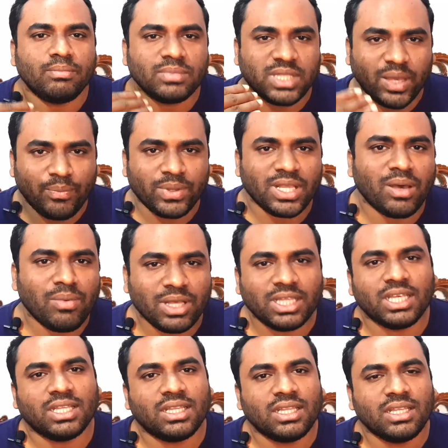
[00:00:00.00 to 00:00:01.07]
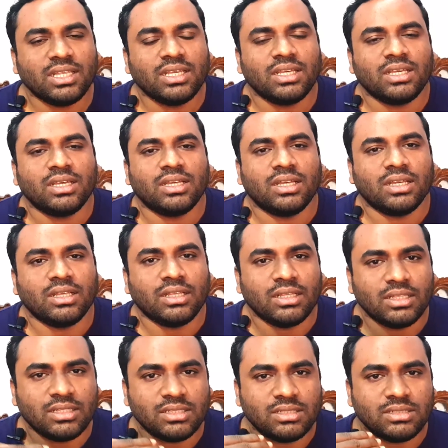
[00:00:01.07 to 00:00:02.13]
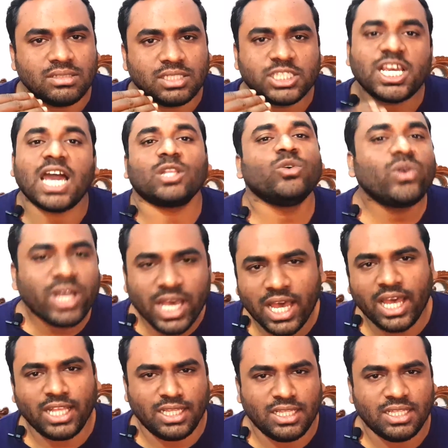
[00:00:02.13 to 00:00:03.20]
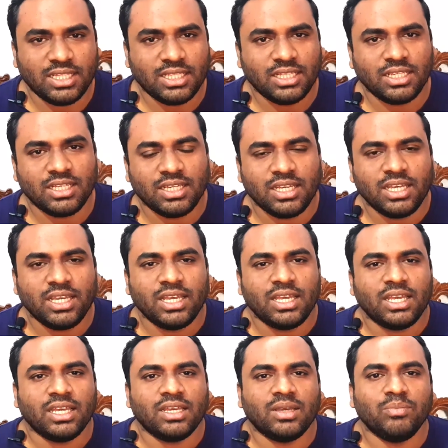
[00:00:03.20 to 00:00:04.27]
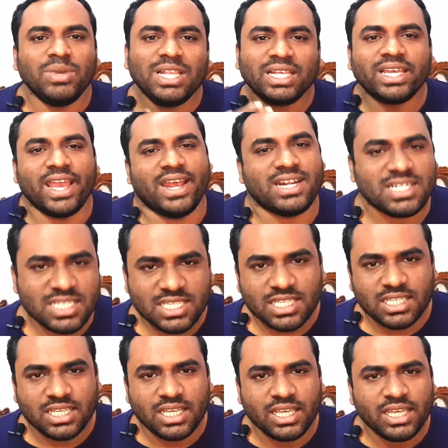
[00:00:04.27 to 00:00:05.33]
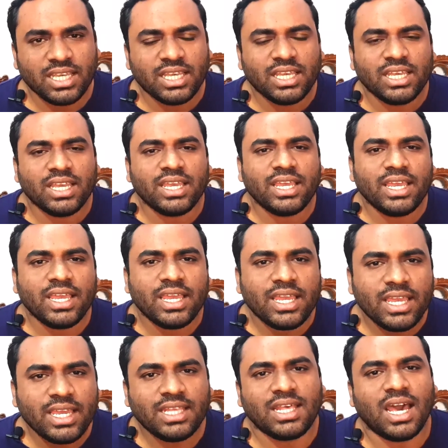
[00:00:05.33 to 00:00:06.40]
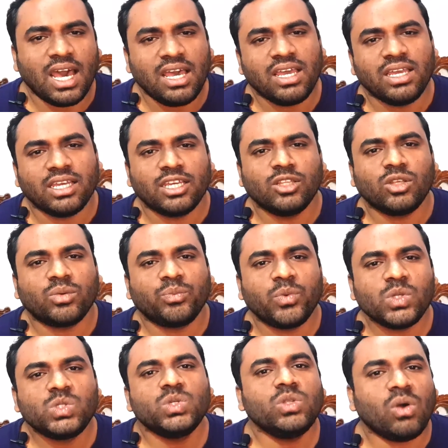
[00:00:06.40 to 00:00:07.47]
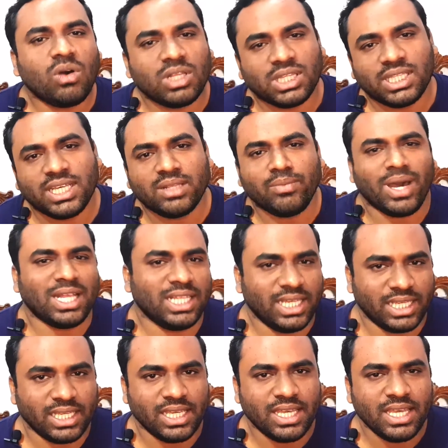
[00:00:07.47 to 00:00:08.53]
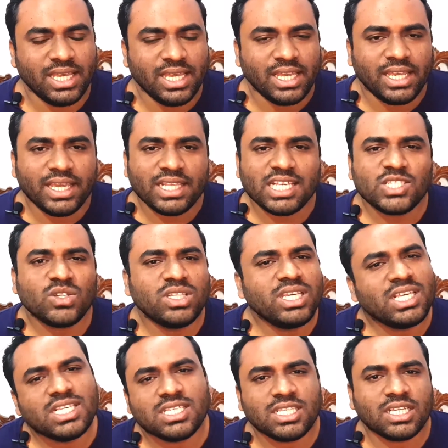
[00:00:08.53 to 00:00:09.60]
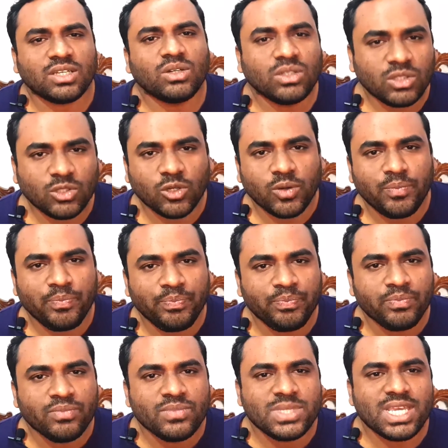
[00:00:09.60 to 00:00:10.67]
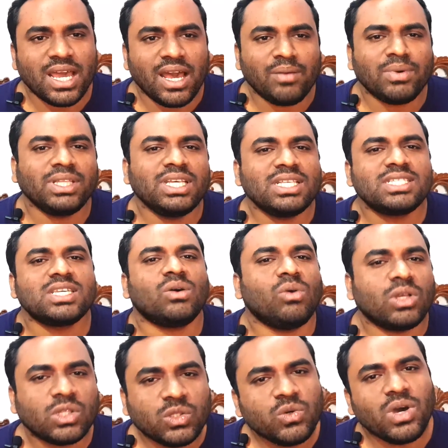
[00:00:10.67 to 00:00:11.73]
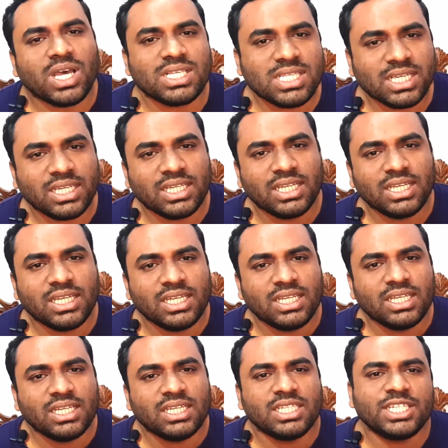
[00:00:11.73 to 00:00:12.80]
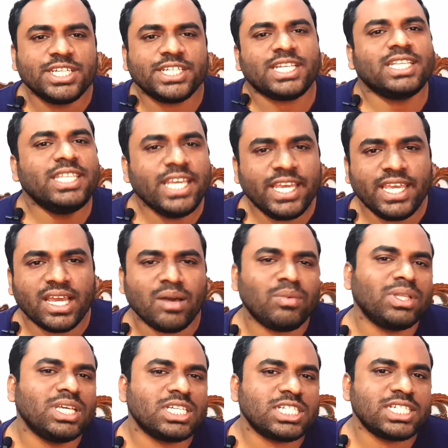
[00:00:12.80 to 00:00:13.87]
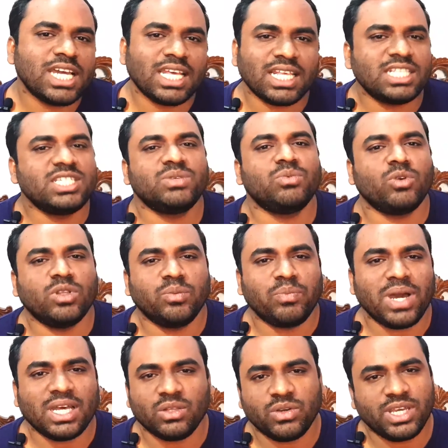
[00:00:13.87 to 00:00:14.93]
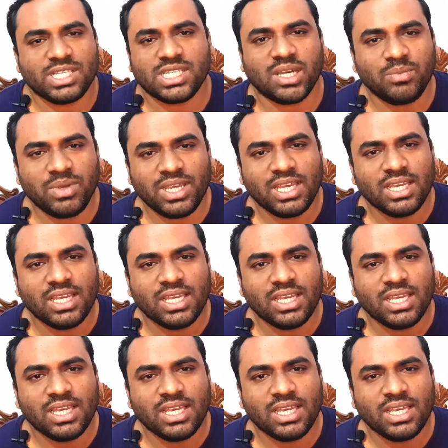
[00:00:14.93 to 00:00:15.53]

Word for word: তারপরে আমাদের শাহরুখ খান বিল গেটস এরা কিন্তু প্রচুর অর্থের মালিক এরা যদি ইচ্ছা করত যে আমাদের যা অর্থ আছে সেটা দিয়েই আমাদের সারা জীবন পার হয়ে যাবে